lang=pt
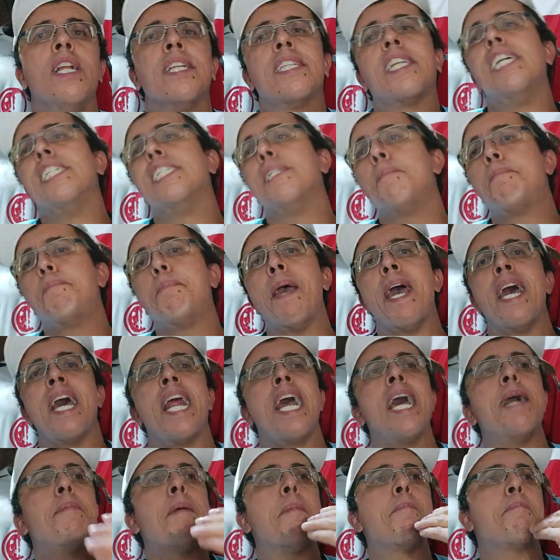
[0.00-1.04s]
Tanto de
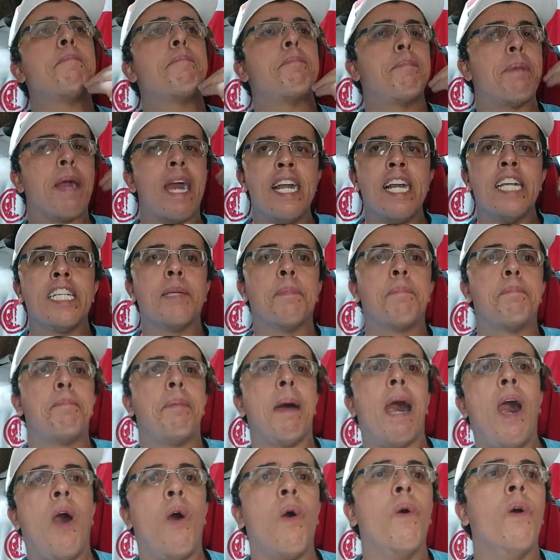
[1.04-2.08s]
pereba, perna de
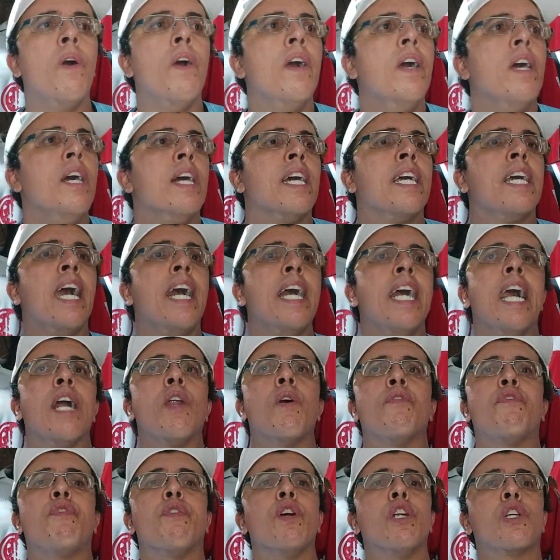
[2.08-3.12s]
pau,
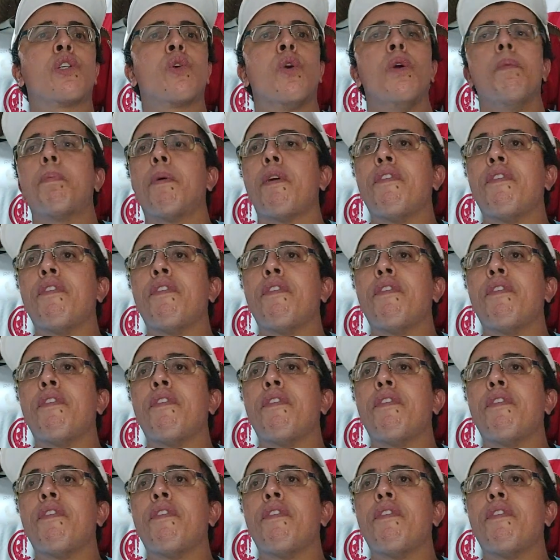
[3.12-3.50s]
ganhando fortuna.